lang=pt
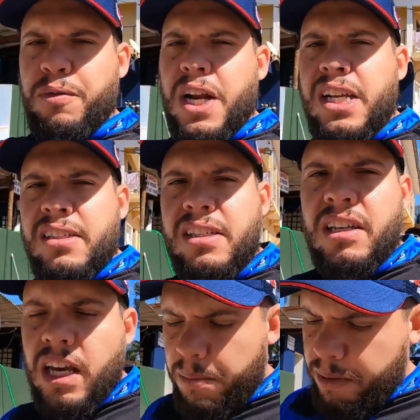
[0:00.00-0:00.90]

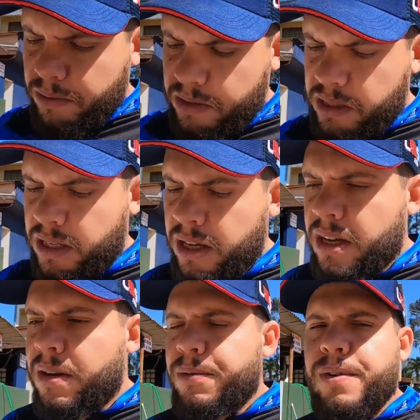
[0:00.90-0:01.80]
fresquinho aí para você
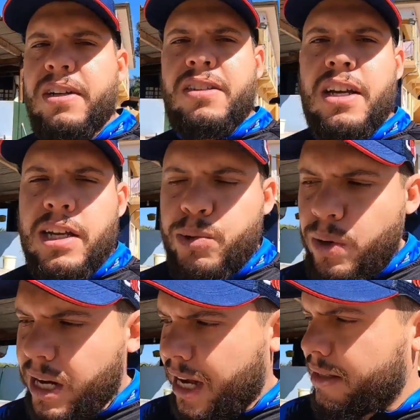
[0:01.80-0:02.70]
fazer aí na
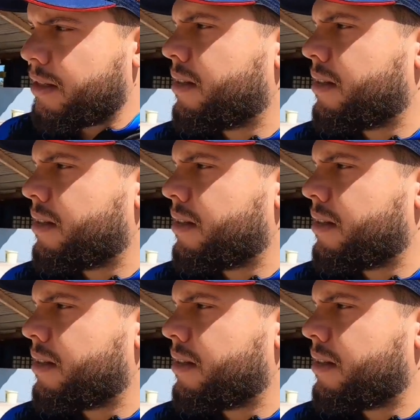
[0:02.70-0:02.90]
sua casa,